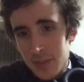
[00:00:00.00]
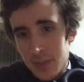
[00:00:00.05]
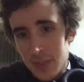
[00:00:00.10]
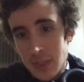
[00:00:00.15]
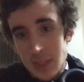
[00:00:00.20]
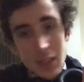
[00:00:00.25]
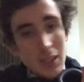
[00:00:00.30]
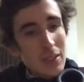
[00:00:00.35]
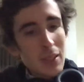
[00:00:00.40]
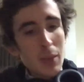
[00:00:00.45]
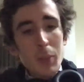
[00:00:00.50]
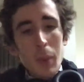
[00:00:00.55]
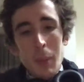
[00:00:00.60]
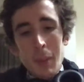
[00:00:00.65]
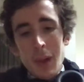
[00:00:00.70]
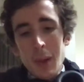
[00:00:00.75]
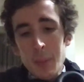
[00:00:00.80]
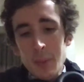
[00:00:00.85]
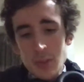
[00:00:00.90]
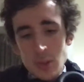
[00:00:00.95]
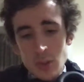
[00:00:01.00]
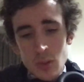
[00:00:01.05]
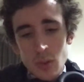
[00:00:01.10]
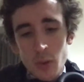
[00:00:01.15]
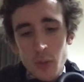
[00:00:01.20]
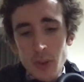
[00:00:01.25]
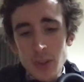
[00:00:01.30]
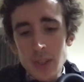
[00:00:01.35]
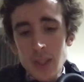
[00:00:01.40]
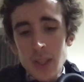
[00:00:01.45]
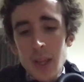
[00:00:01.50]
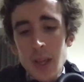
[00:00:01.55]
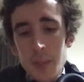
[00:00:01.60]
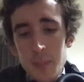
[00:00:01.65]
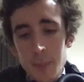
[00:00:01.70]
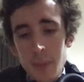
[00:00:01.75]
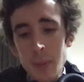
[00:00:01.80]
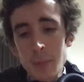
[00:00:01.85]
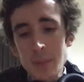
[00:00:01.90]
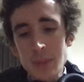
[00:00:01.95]
C'est assez pas mal parce que, en fait,
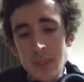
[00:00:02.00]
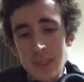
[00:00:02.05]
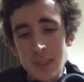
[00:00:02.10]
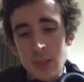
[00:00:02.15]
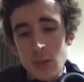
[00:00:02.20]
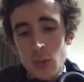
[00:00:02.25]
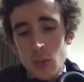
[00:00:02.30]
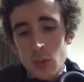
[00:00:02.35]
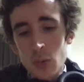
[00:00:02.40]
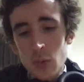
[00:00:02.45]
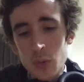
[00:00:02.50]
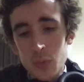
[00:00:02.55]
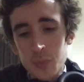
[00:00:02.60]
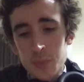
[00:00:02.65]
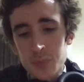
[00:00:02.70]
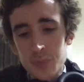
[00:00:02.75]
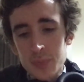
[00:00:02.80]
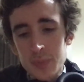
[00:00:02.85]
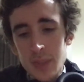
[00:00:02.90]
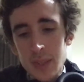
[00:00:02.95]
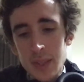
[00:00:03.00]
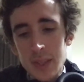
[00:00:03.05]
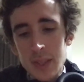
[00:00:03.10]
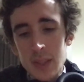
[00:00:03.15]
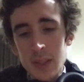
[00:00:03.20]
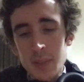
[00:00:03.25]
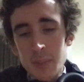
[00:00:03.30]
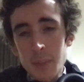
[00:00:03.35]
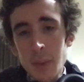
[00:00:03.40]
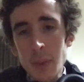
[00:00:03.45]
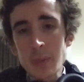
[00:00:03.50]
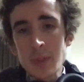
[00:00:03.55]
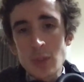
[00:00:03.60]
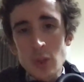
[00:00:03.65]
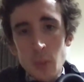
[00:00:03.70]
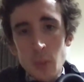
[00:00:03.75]
même si on, même si